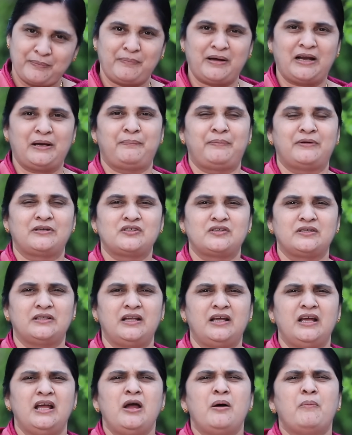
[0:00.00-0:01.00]

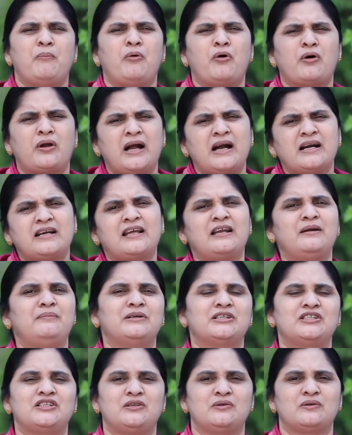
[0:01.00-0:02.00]
బలపరుస్తుంది పోరాటాల
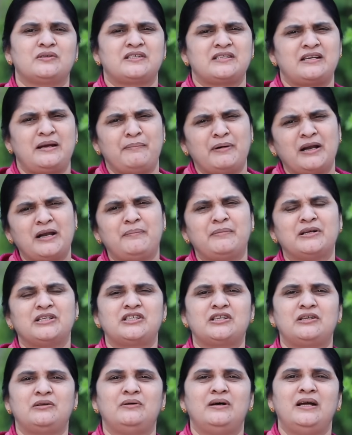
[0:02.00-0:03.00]
మధ్యలో శ్రమల
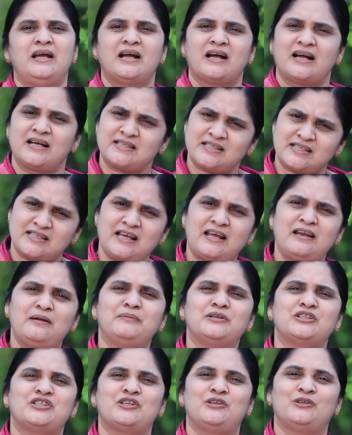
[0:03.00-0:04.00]
మధ్యలో కష్టాల
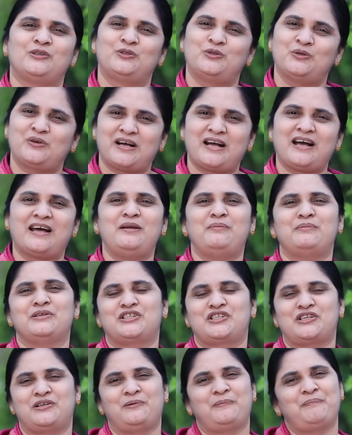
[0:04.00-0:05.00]
మధ్యలో దుఃఖాల
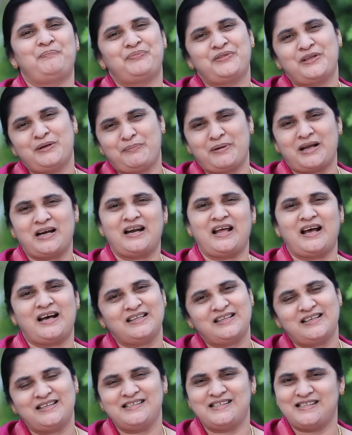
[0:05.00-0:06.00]
మధ్యలో మనల్ని
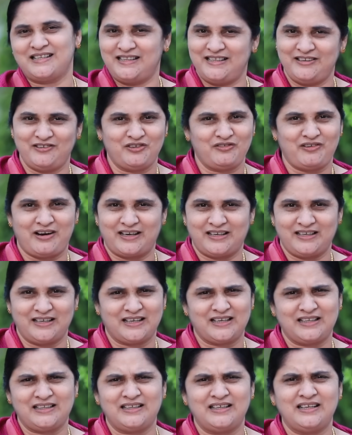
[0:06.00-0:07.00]
ఆదరించే దేవుని
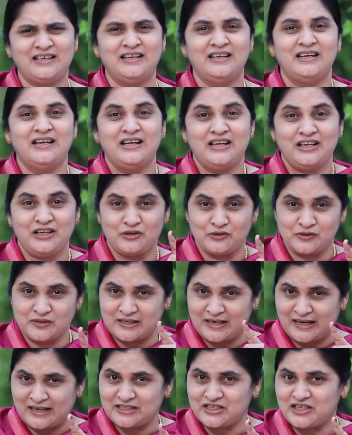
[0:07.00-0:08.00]
వాక్యం కదండి
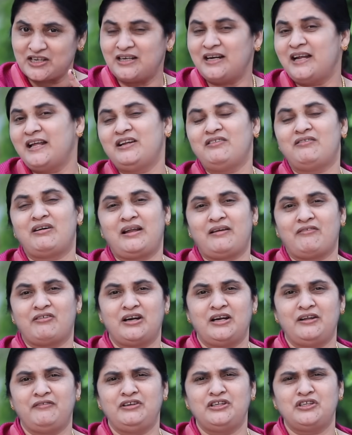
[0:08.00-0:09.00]
ఈరోజు రక్షణ లేని వారు
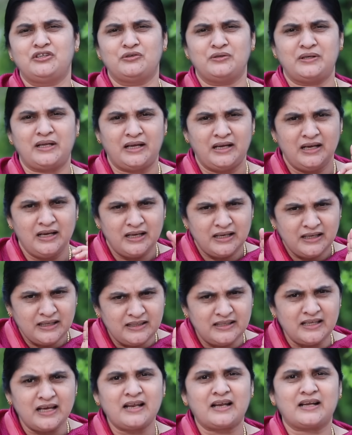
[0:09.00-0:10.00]
ఎవరైనా వింటుంటే
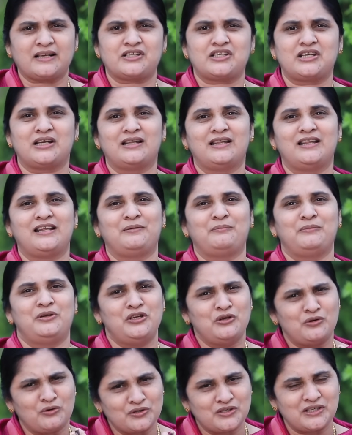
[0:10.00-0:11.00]
ఇదే రక్షణ దినం
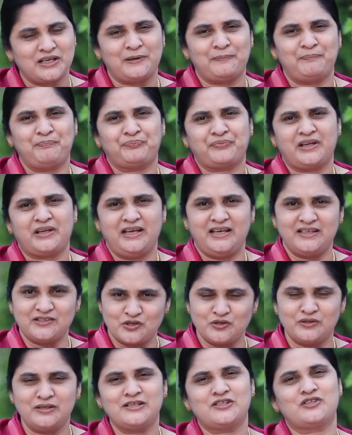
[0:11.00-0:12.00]
ఈరోజే
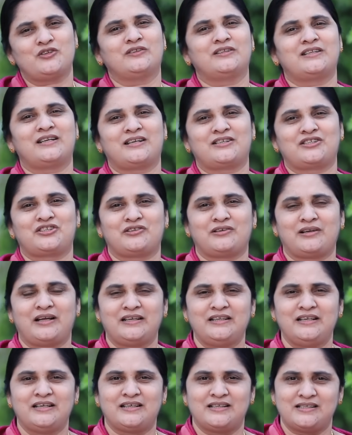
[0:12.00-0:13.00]
యేసు నీ సొంత రక్షకుడు
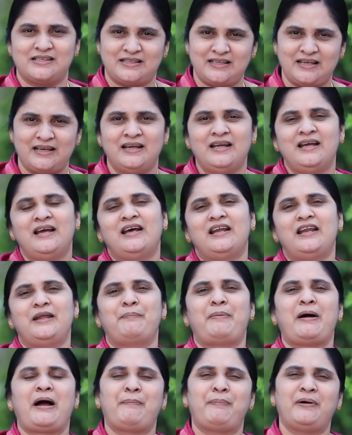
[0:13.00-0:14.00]
అంగీకరిస్తే
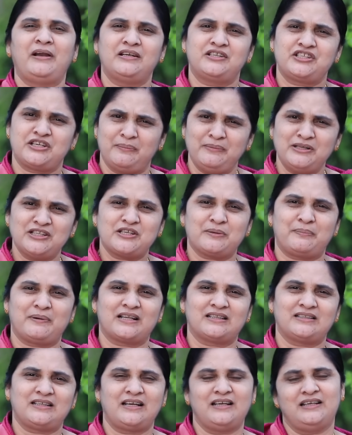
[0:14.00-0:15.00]
నీ పాపాలు
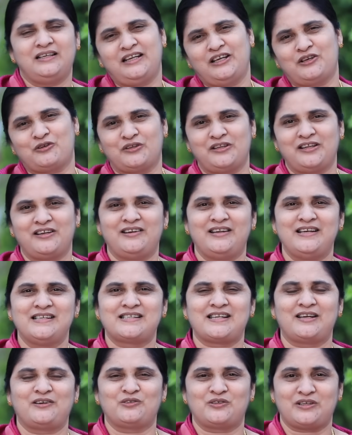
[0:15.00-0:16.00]
క్షమించబడతాయి నీ హృదయం
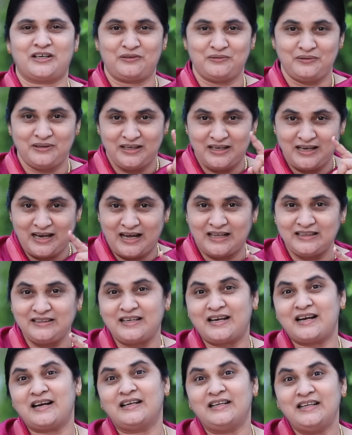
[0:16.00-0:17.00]
లేసే ఉంటాడు
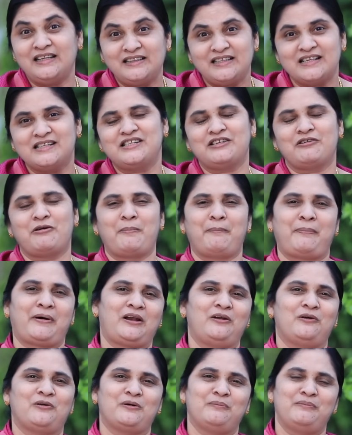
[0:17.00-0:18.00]
అంతేకాక నిత్య జీవం
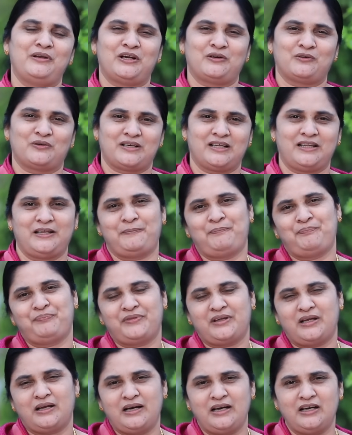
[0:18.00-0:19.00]
పరలోకం నీకుంటుంది
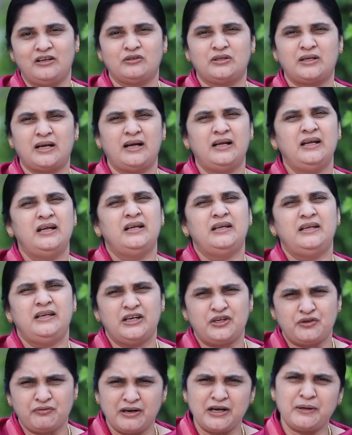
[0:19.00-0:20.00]
రెండవదిగా
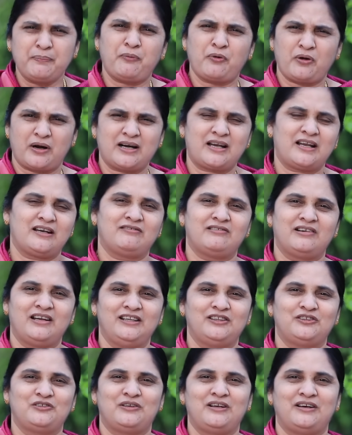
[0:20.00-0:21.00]
ఎటువంటి పోరాటాలు
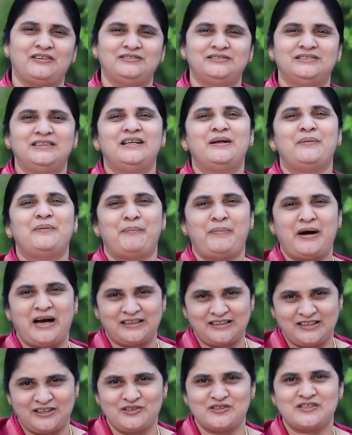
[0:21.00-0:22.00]
గుండా వెళ్తున్నావు
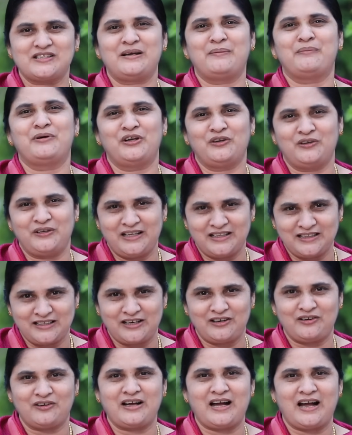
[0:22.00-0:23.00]
బాధల్లో శ్రమల్లో
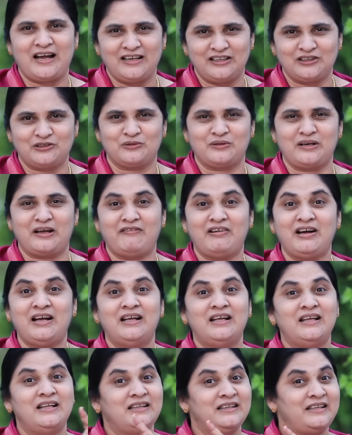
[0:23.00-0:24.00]
నిందల్లో గాయాలుతున్నావా
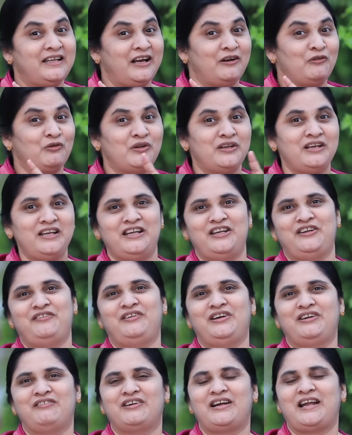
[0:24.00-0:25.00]
దేవుడు
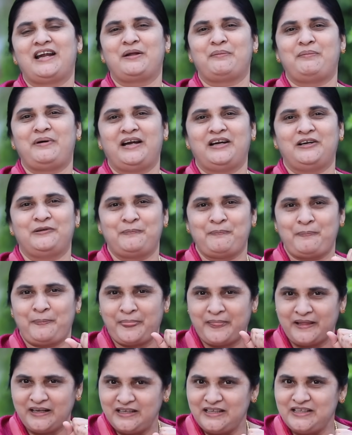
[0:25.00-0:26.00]
నిన్ను విడివడి ఎడబాయడు
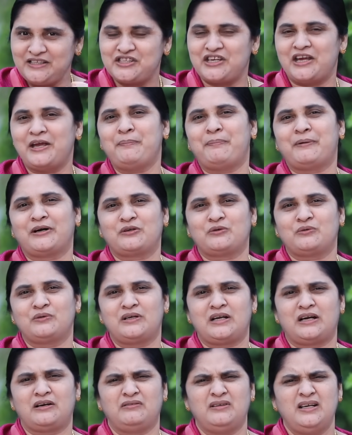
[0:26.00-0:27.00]
నీ చేయి
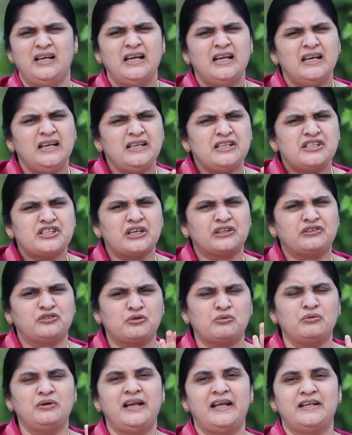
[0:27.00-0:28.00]
పట్టుకుంటాడు నీ
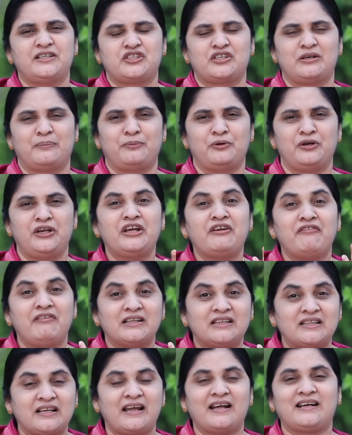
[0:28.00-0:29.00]
శత్రువులు లేచినప్పుడు నీకు
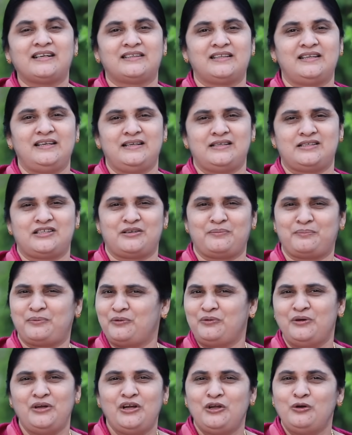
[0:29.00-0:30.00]
వ్యతిరేకత
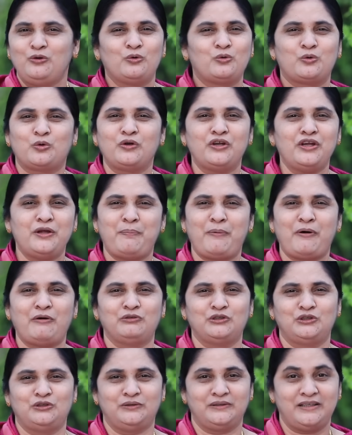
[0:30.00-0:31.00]
లేచినప్పుడు నువ్వు
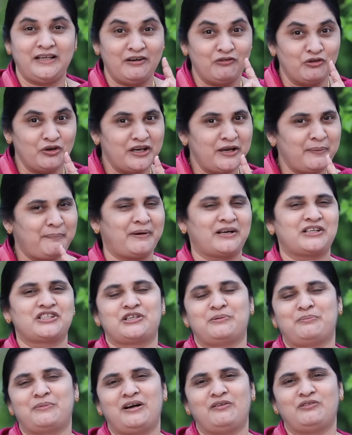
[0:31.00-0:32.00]
కృంగిపోవద్దు దేవుడు నీ
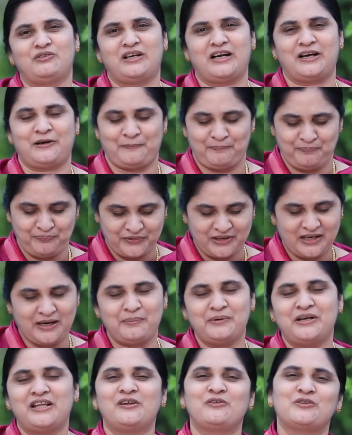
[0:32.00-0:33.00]
పక్షంగా ఉన్నాడు
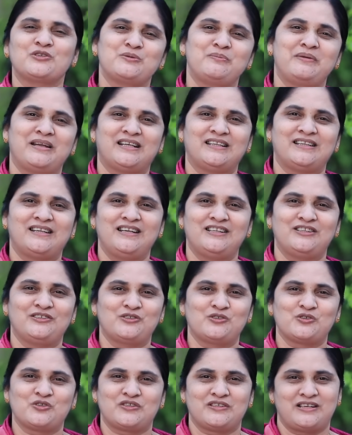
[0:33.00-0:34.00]
కాబట్టి ఈరోజు మీరు అందరు
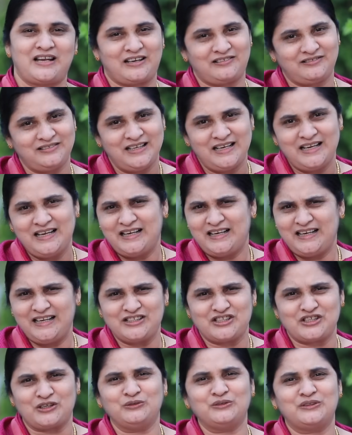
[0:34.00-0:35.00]
ఎదురు చూస్తున్నారు
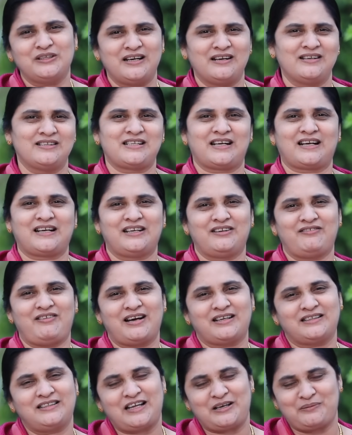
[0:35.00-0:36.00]
నేను చదువుతున్నాను చక్కటి
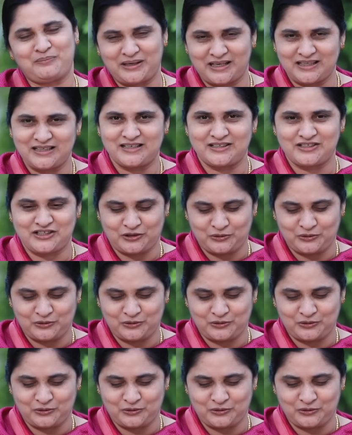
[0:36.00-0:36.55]
వాగ్దానం మనందరం